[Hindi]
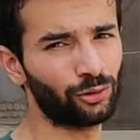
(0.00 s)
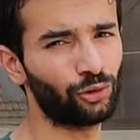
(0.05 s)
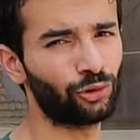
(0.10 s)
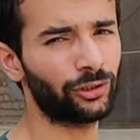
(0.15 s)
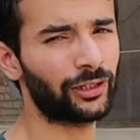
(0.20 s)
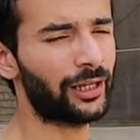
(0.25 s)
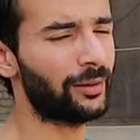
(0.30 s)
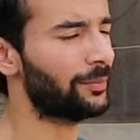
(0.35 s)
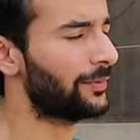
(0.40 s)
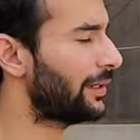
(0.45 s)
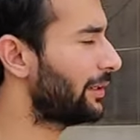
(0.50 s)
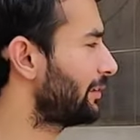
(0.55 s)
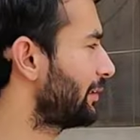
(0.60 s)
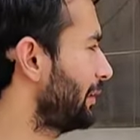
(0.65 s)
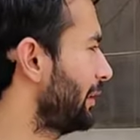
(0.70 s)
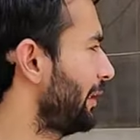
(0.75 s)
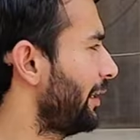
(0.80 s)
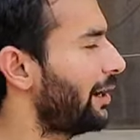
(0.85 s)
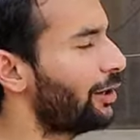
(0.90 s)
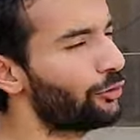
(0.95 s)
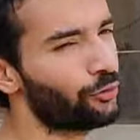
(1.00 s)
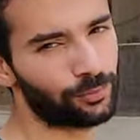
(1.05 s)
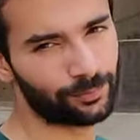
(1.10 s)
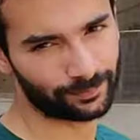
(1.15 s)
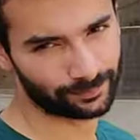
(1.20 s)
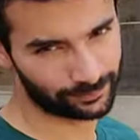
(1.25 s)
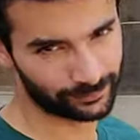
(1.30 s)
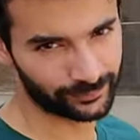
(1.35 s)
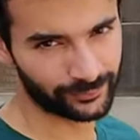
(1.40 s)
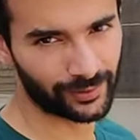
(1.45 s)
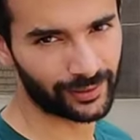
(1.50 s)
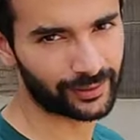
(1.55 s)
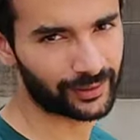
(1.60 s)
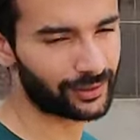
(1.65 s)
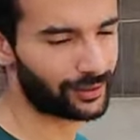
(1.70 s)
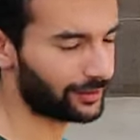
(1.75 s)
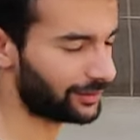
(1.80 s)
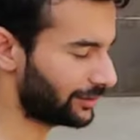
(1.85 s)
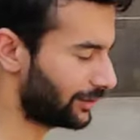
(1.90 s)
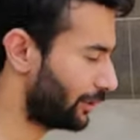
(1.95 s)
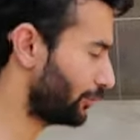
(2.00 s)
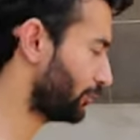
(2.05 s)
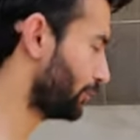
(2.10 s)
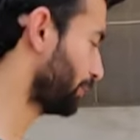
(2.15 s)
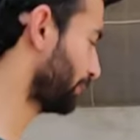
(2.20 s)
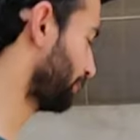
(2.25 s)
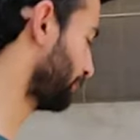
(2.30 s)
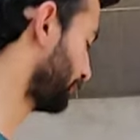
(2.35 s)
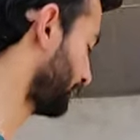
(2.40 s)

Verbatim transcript: दो टाइप के इसलिए आप मैं दिखा देता हूँ